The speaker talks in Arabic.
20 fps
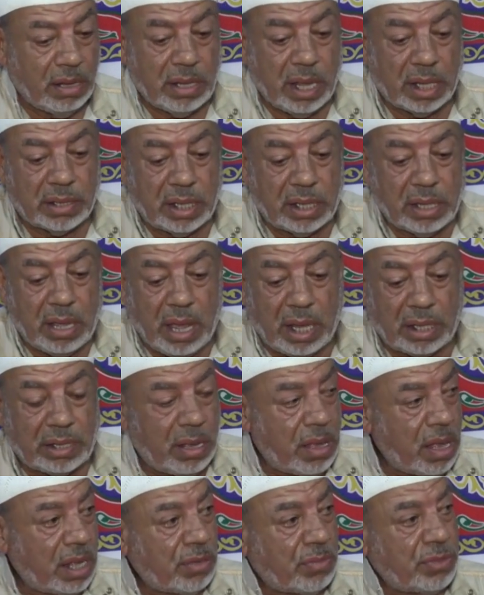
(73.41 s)
هذه
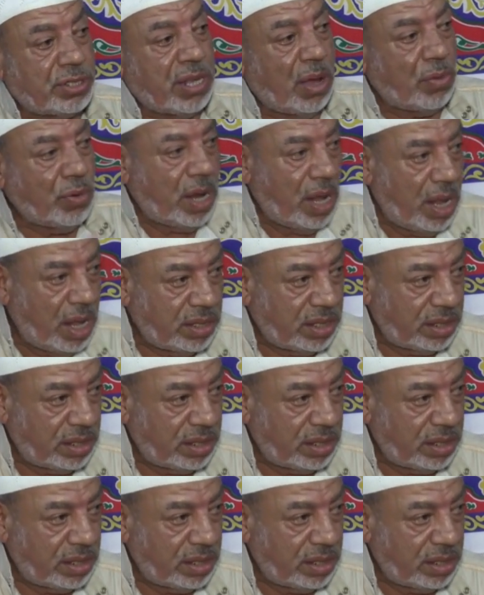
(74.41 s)
هذه هذه مش دوله